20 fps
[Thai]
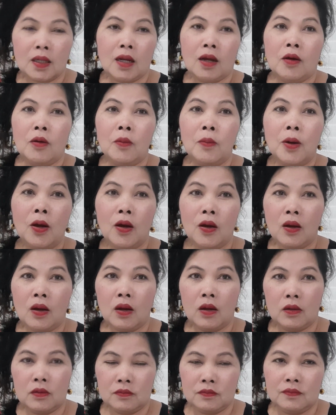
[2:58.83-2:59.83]
เขาบอ
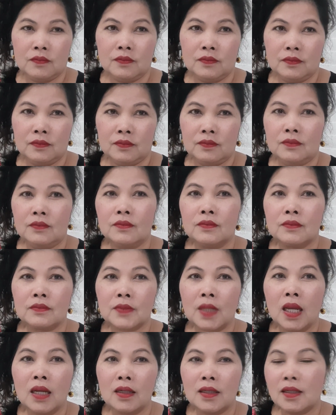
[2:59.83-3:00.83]

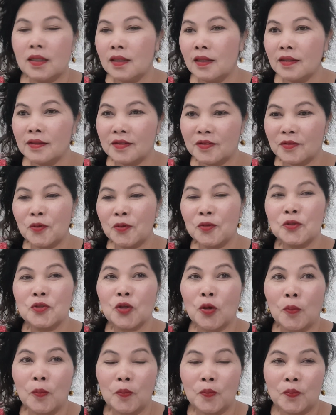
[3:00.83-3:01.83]
คือคุณ
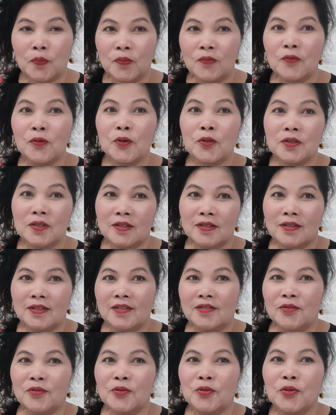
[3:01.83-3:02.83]
จบวุฒิ
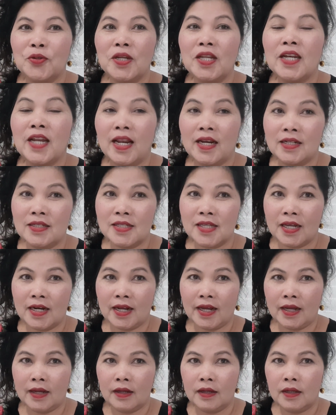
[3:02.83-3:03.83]
นู่นนี่นั่นนั่นเสีย
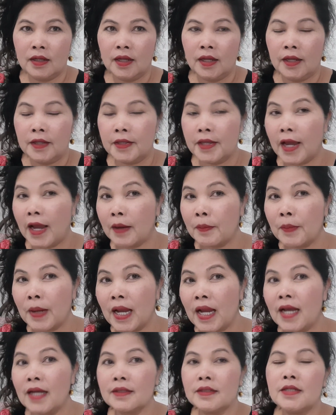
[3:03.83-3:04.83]
นะยาก
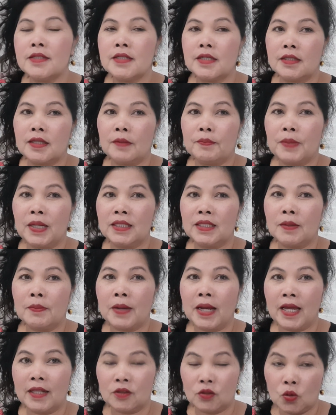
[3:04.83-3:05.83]
มากที่จะมา
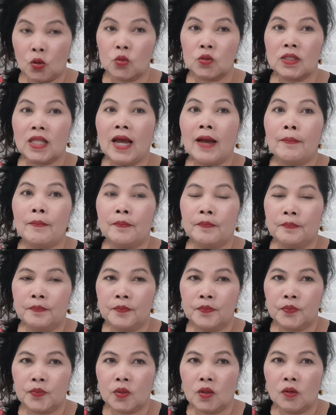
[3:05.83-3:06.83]
ทำงานตรงตาม
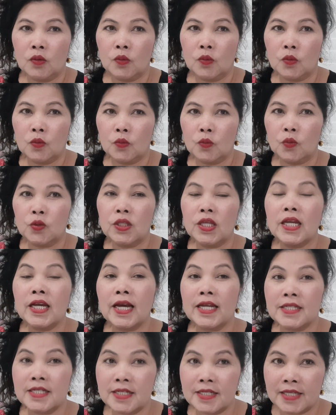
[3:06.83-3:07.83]
วุฒิ
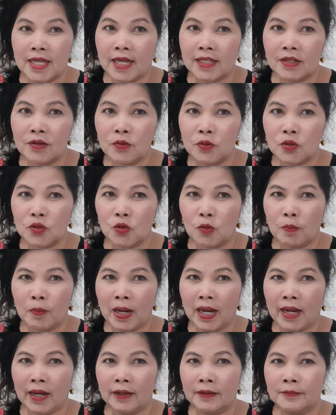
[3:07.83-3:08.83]
การศึกษาที่คุณจบมา